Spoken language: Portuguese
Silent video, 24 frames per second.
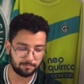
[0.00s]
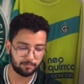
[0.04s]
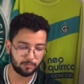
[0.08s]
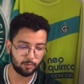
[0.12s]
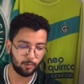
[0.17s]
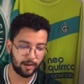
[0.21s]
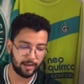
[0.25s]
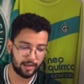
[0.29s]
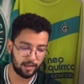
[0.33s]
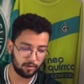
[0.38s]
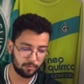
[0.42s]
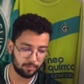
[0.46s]

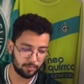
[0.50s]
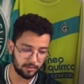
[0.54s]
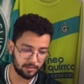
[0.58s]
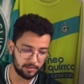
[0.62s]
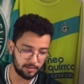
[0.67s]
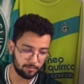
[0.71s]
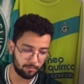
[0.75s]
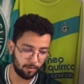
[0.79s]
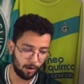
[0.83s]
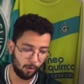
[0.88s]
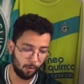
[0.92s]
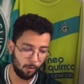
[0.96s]
no elenco
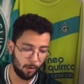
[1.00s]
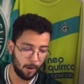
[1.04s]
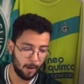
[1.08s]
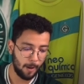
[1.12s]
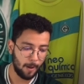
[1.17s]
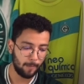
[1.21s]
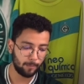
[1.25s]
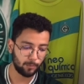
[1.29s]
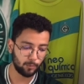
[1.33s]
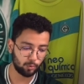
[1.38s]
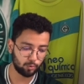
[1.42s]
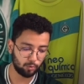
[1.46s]
principal
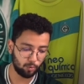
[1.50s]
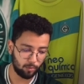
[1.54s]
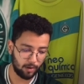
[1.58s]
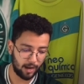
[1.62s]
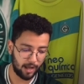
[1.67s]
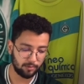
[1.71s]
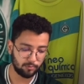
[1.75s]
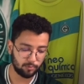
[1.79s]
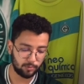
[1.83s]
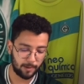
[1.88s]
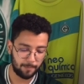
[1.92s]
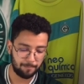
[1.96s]
do
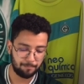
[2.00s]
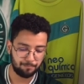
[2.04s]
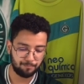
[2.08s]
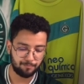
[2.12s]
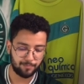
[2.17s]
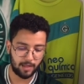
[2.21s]
Dourado, né?